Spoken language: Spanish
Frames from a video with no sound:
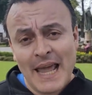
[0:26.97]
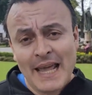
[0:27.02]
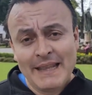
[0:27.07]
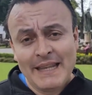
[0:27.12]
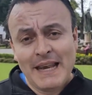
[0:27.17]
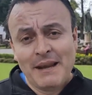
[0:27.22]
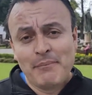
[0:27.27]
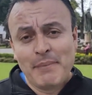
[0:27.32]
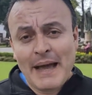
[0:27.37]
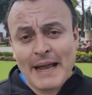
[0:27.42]

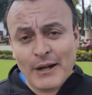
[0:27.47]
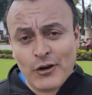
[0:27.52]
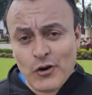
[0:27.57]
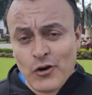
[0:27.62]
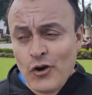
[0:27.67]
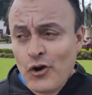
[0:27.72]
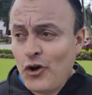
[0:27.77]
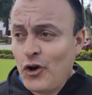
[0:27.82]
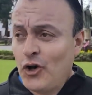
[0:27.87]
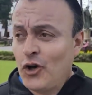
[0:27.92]
en el
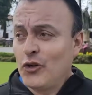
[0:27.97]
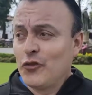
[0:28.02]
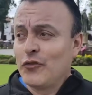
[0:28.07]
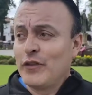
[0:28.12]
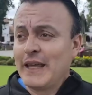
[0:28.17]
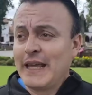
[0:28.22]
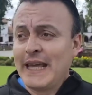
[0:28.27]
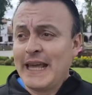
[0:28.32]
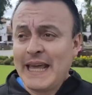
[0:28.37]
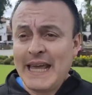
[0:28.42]
marco
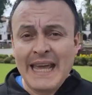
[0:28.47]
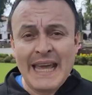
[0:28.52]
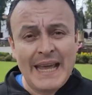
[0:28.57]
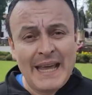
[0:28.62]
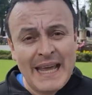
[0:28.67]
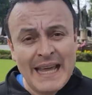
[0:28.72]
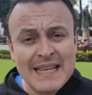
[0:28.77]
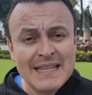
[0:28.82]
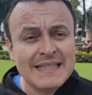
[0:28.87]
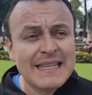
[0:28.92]

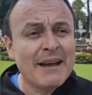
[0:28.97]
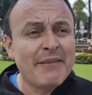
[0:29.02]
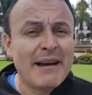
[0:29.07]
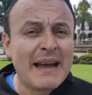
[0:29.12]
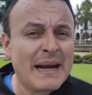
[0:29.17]
de esta